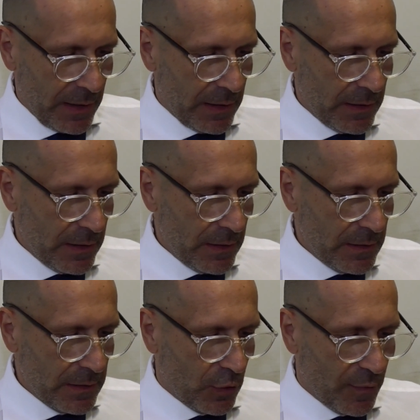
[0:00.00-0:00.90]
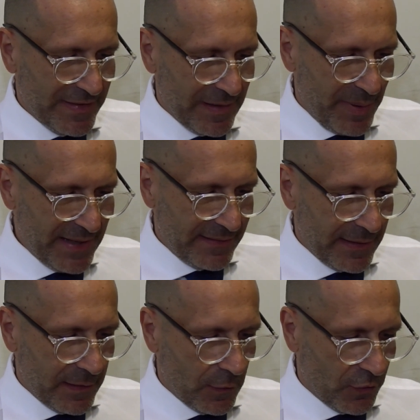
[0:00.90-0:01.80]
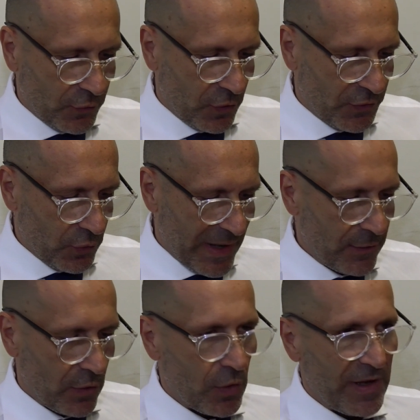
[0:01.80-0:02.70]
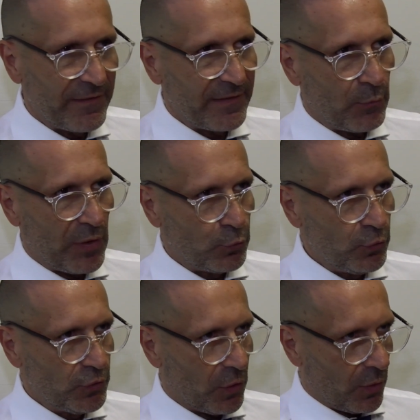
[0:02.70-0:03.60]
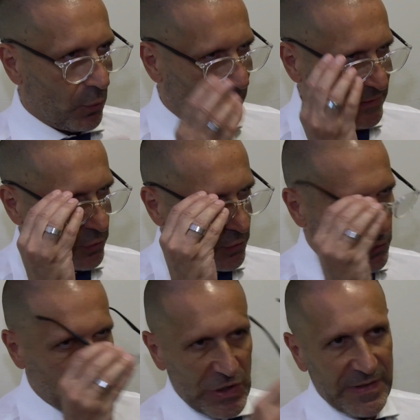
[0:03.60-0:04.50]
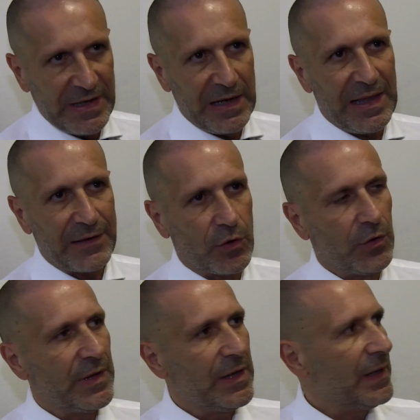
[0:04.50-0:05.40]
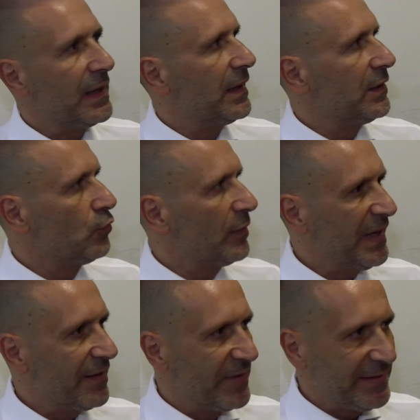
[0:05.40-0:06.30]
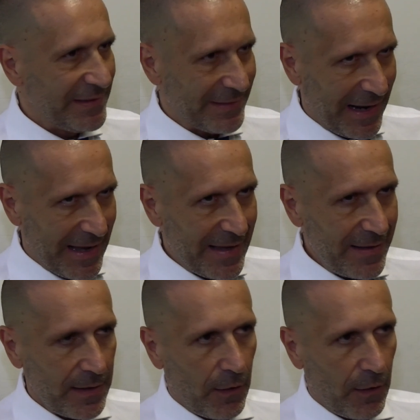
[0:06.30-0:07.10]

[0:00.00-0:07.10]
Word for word: Eh, come sapete lo scorso anno noi avevamo avuto 4 suicidi nell'arco del 2023,